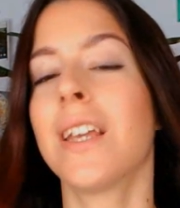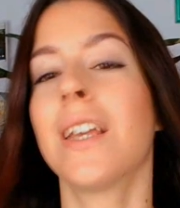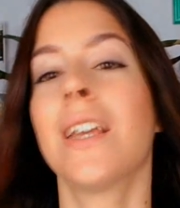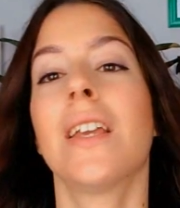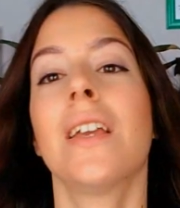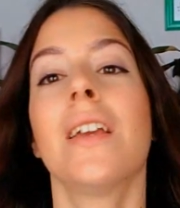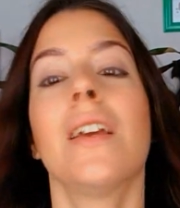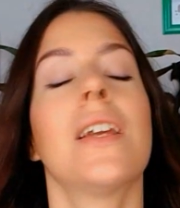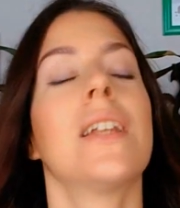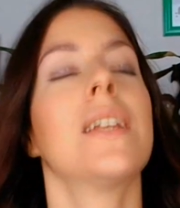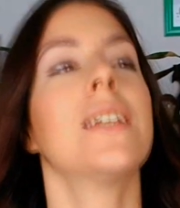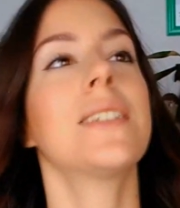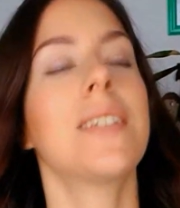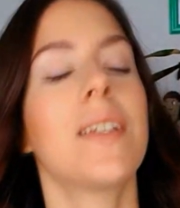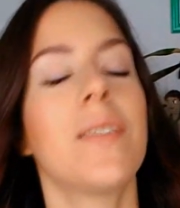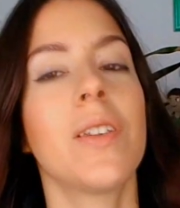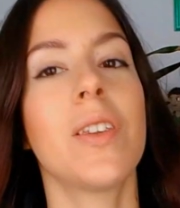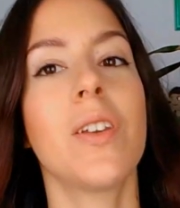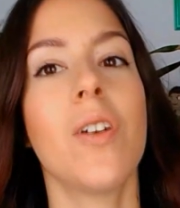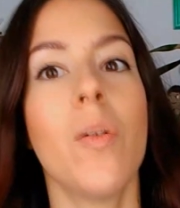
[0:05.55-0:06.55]
y en
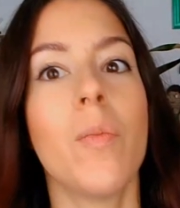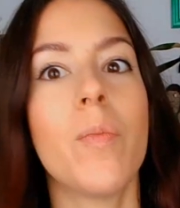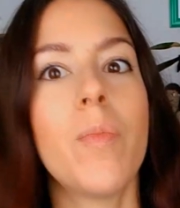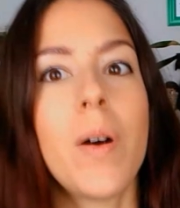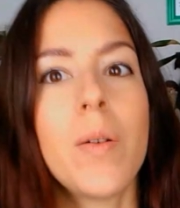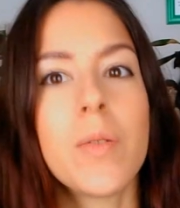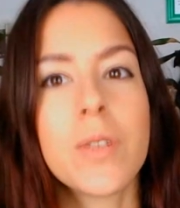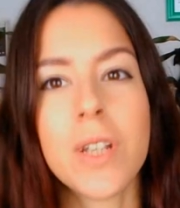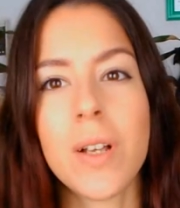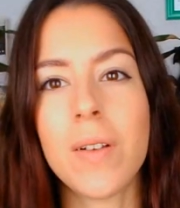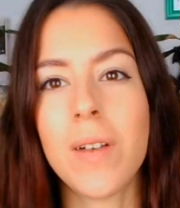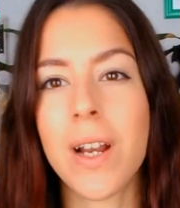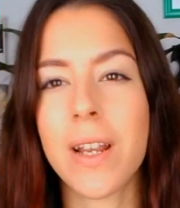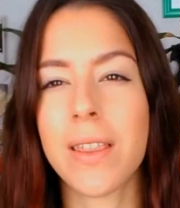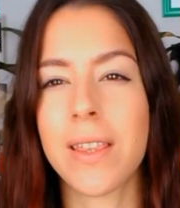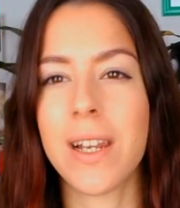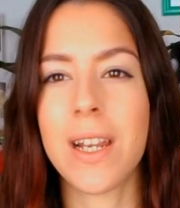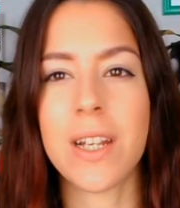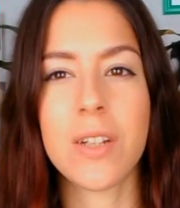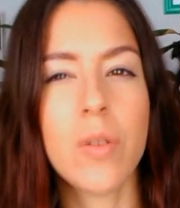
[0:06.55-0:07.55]
este vídeo vamos a
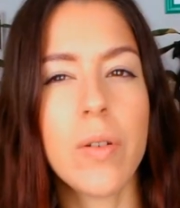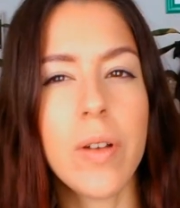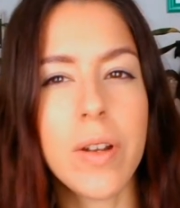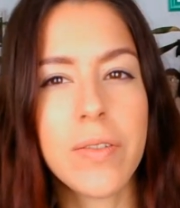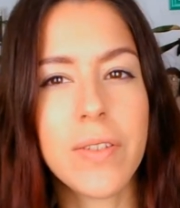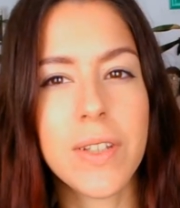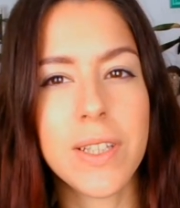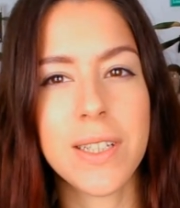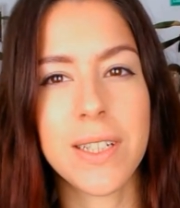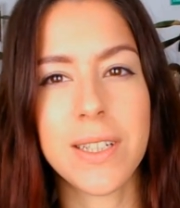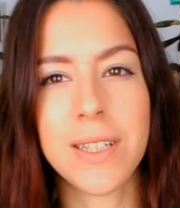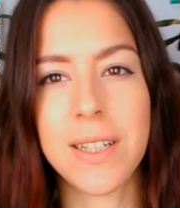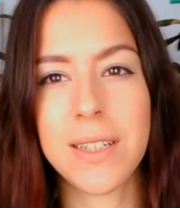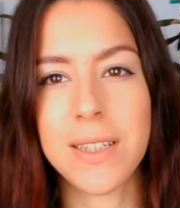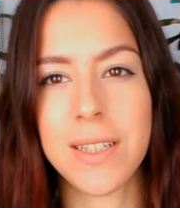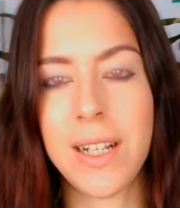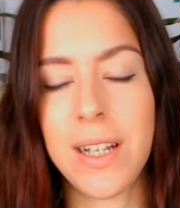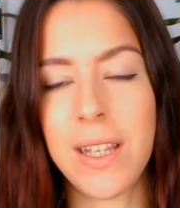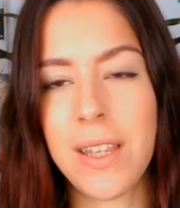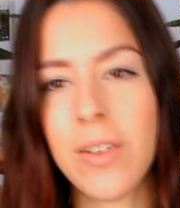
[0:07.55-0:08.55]
hablar de las nuevas fechas que
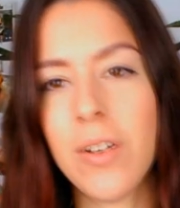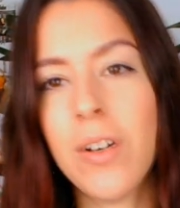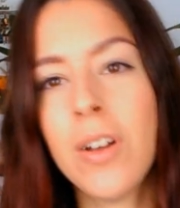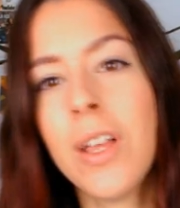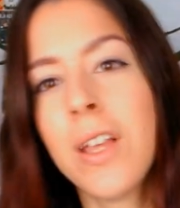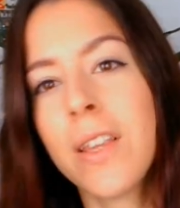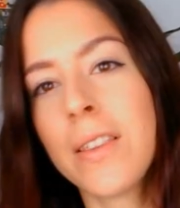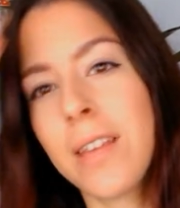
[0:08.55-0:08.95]
han salido,